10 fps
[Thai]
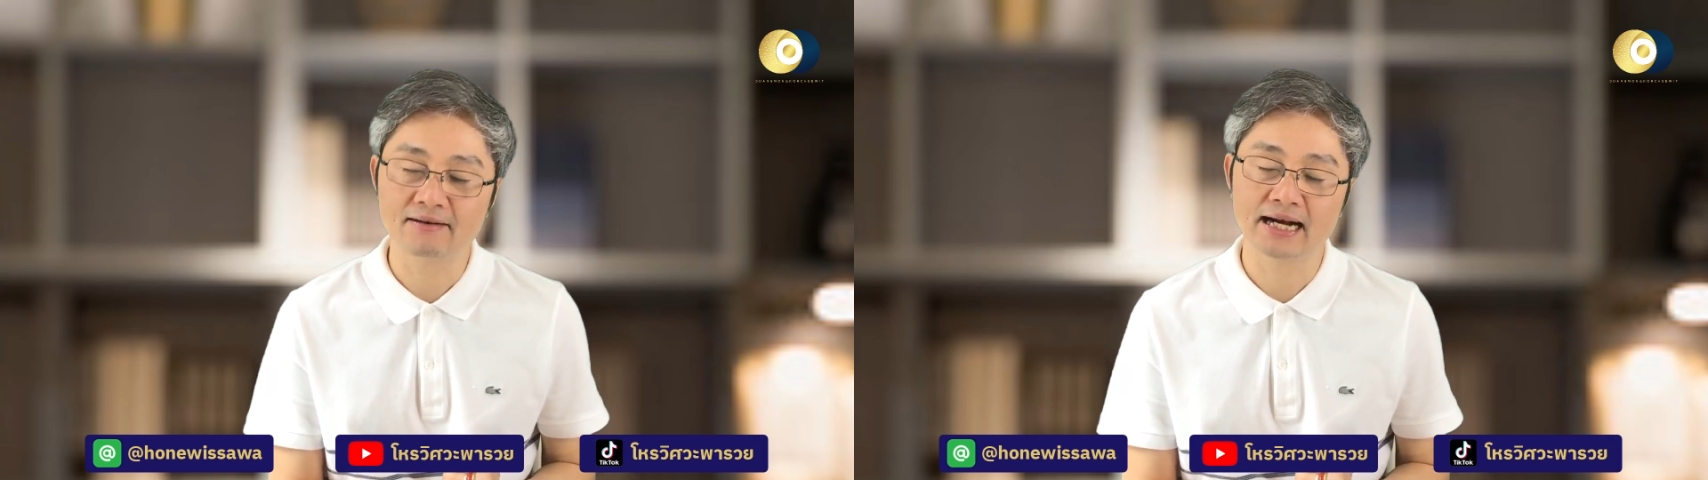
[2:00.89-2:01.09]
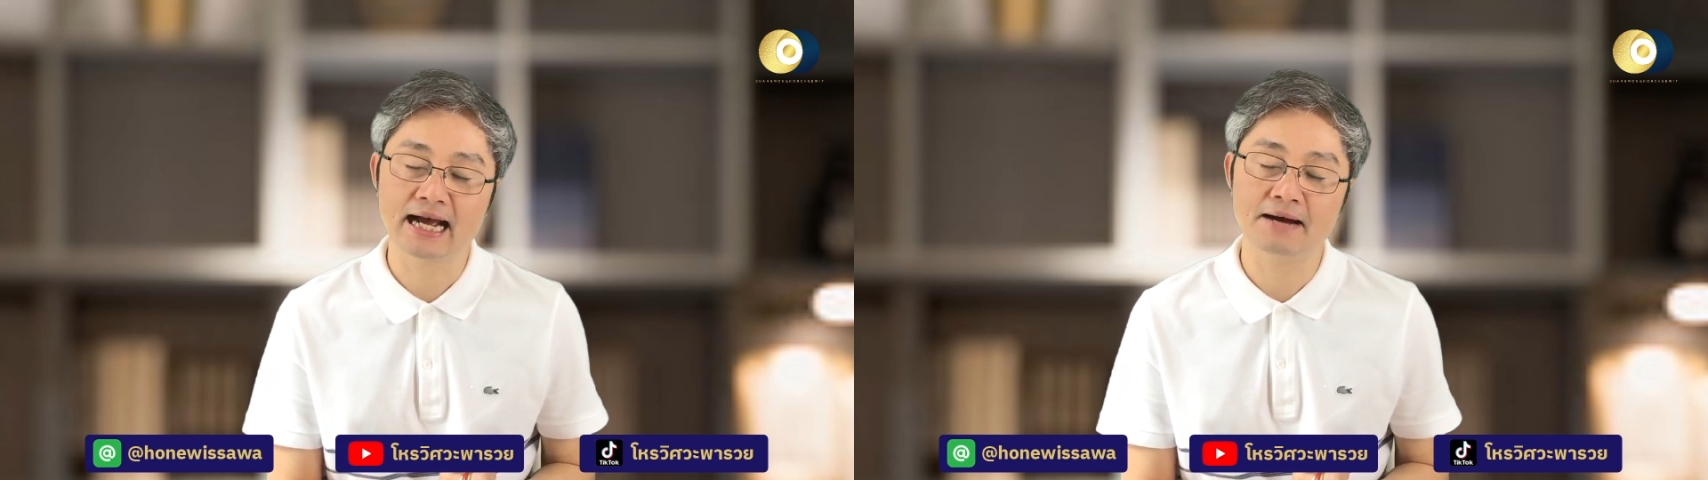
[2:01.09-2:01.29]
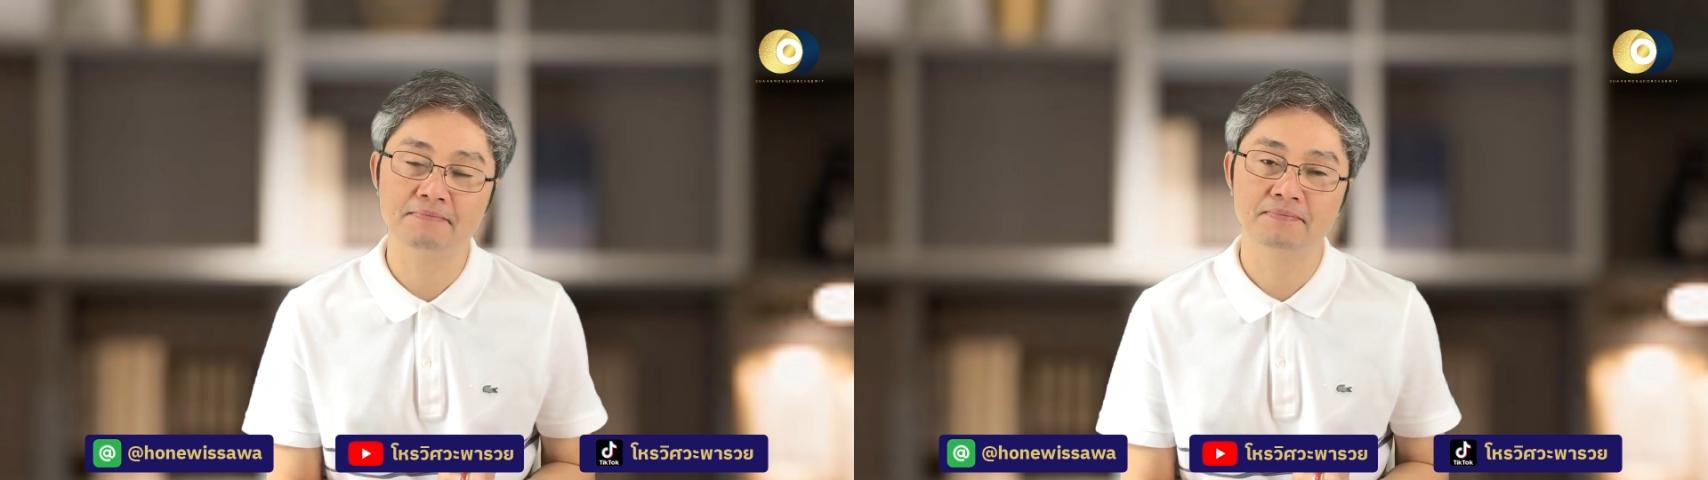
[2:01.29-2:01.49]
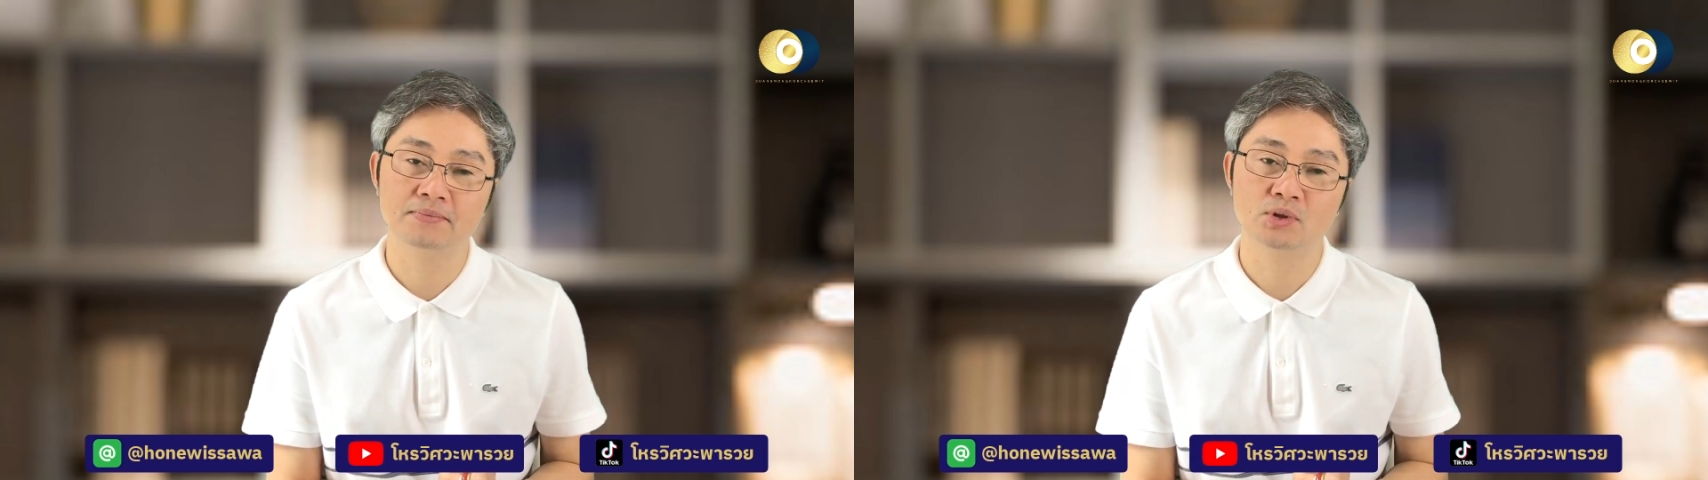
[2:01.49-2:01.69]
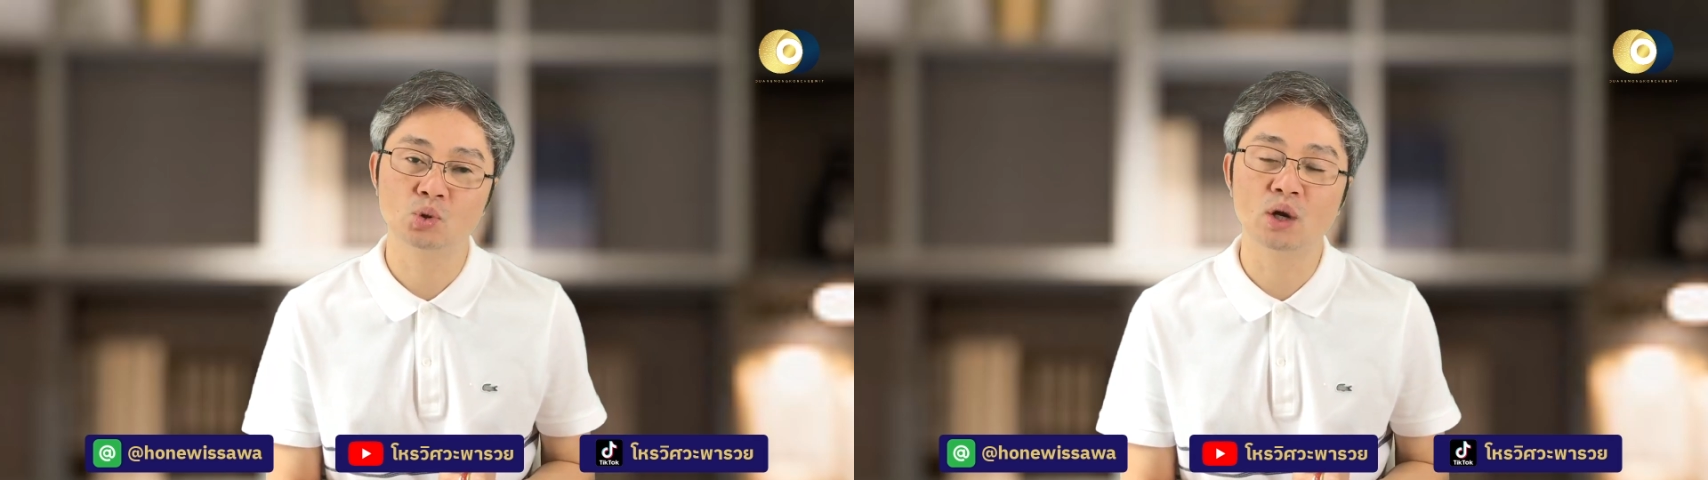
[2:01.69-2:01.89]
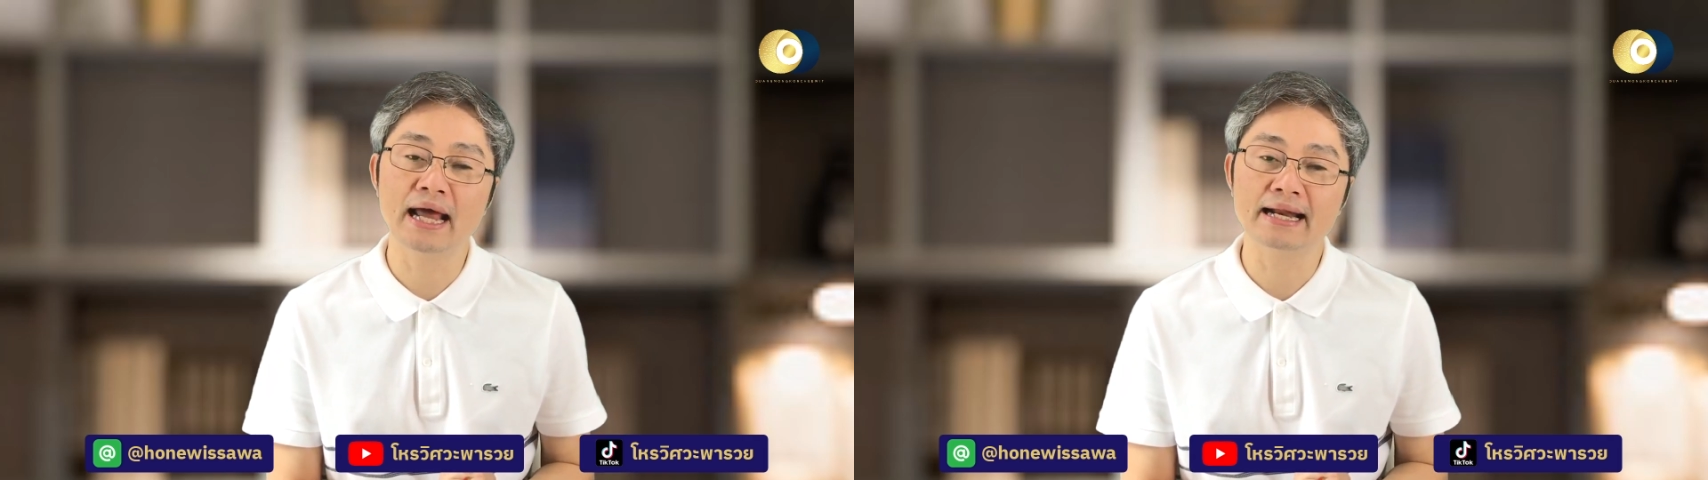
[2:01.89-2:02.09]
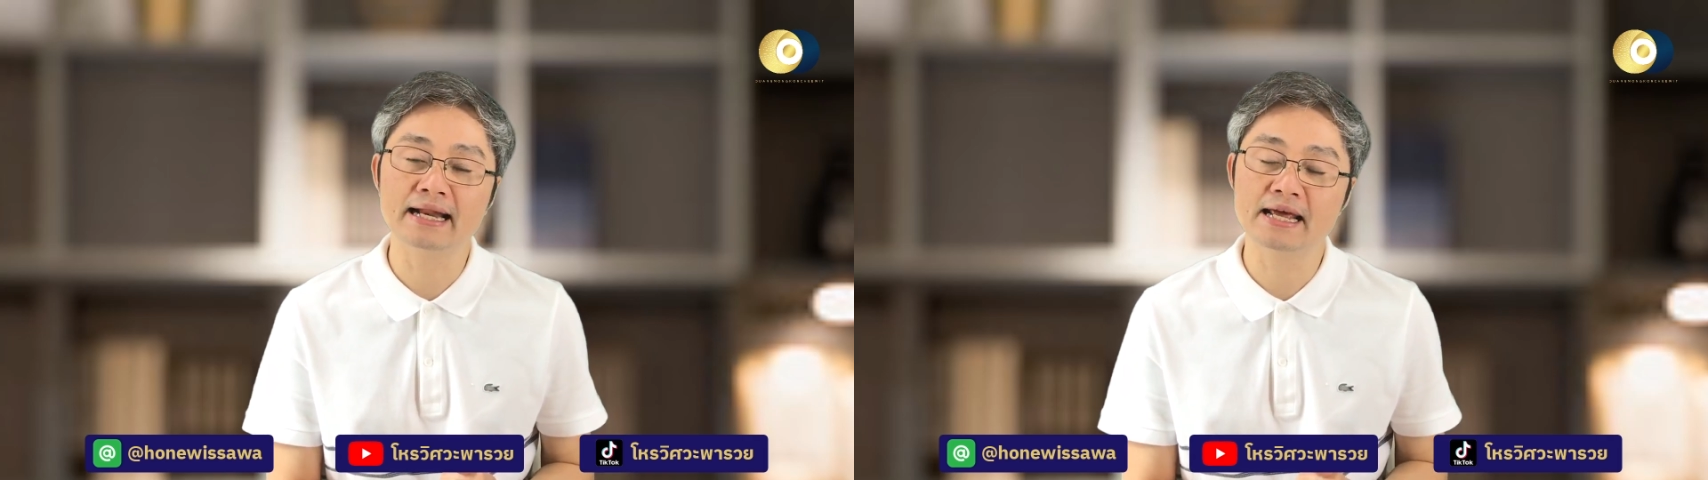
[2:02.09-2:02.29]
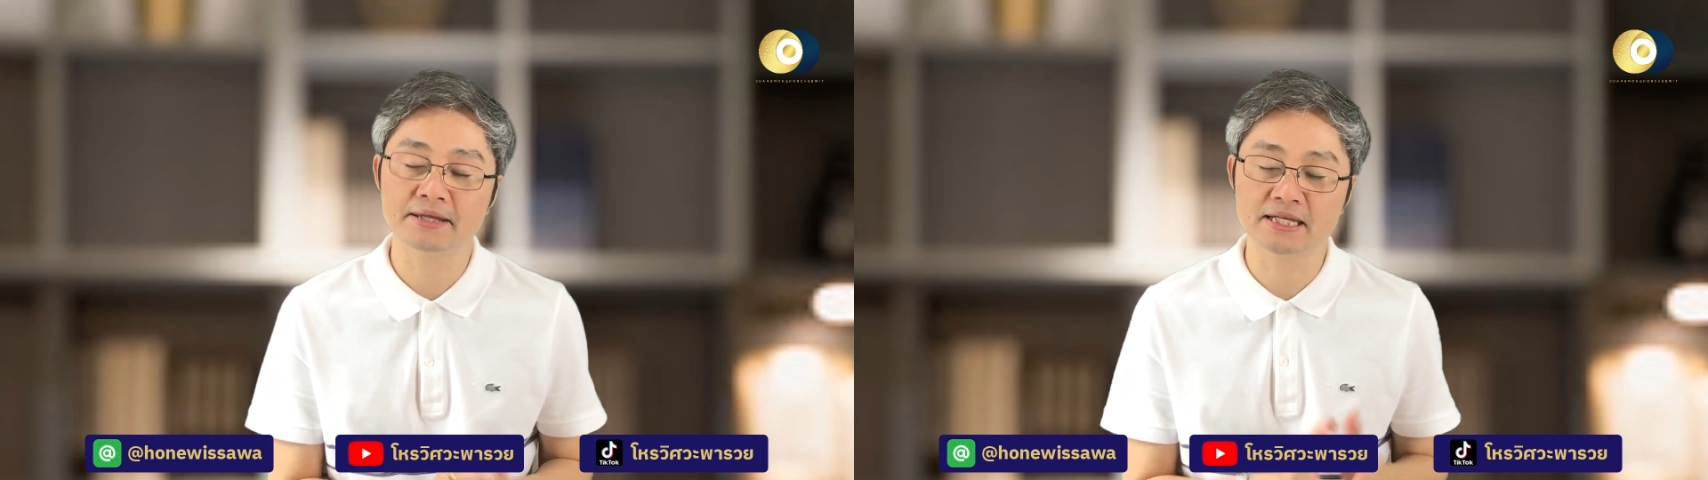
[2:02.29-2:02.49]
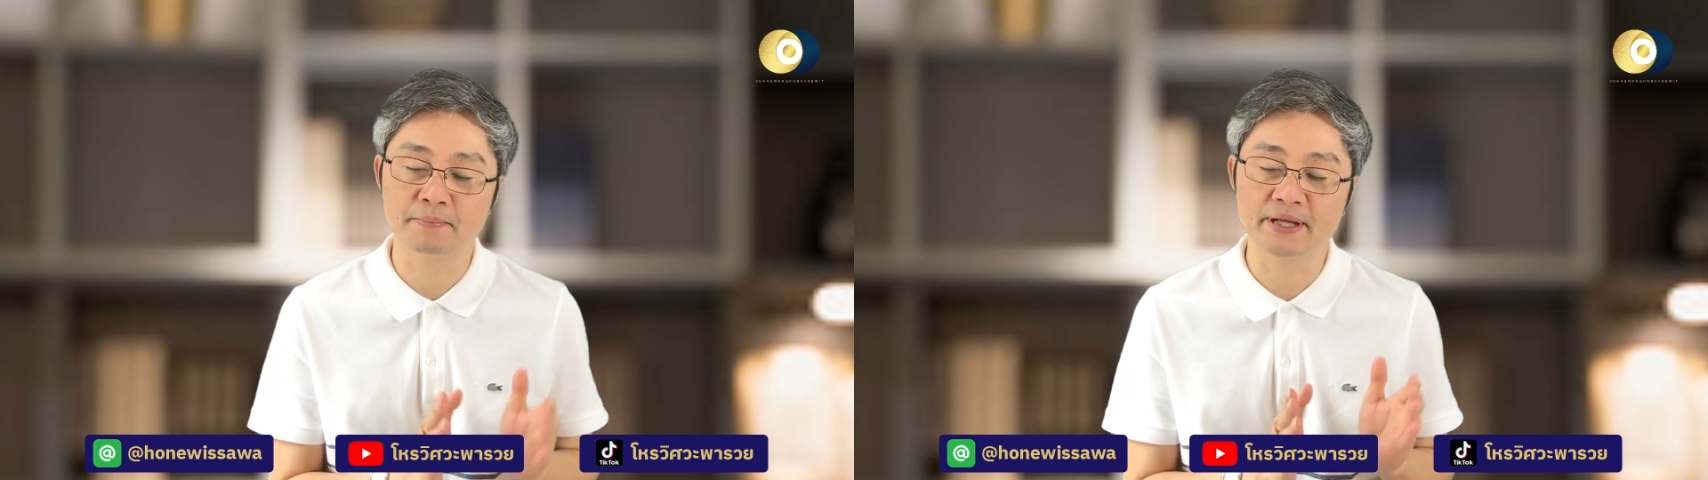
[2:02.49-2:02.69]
นะครับ ตัวเลขนี้จะเป็น